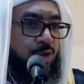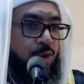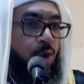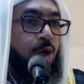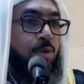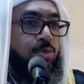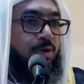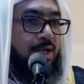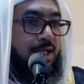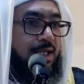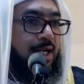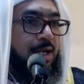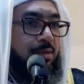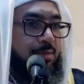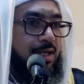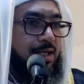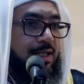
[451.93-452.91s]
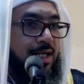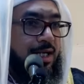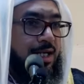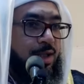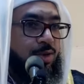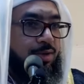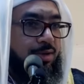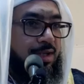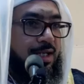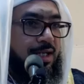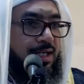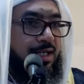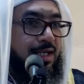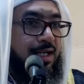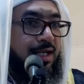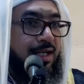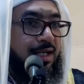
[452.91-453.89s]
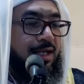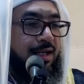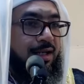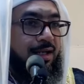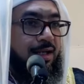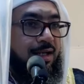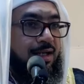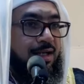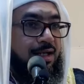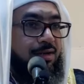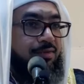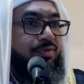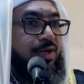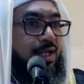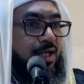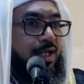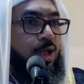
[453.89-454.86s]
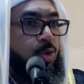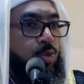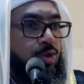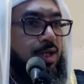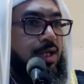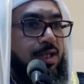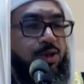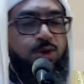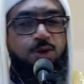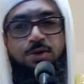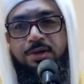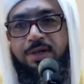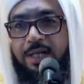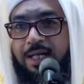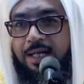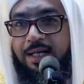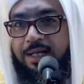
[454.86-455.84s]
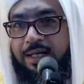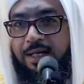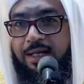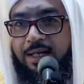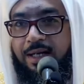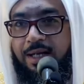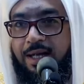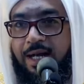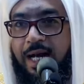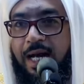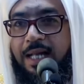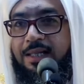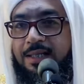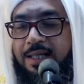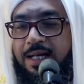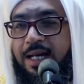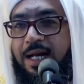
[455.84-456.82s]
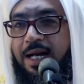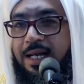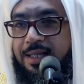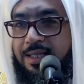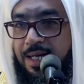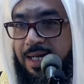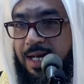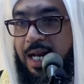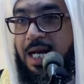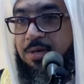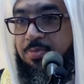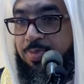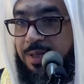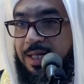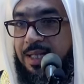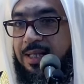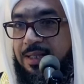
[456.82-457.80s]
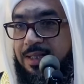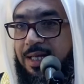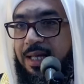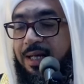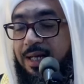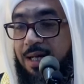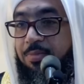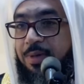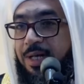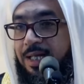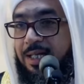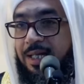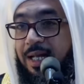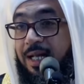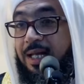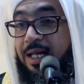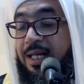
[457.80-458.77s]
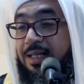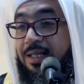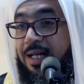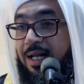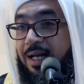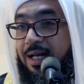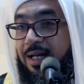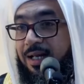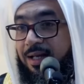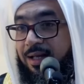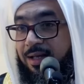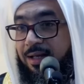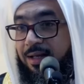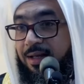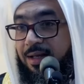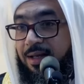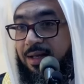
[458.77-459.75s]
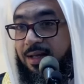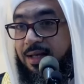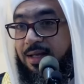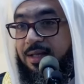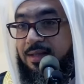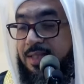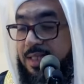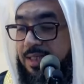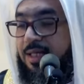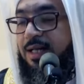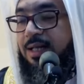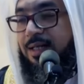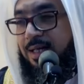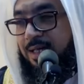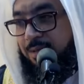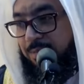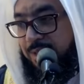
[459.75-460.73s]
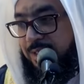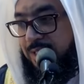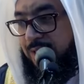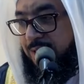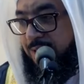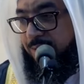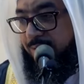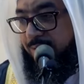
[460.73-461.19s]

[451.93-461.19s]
நோன்பு வைக்கலாமான்னு கேட்ட தோழர்கிட்ட ஃபீஹி ஒழித்துங்கிறாங்க அந்த நாள் தான் நான் பிறந்தேன் அப்படிங்கிறாங்க எந்த நாள் திங்கள் கிழமையை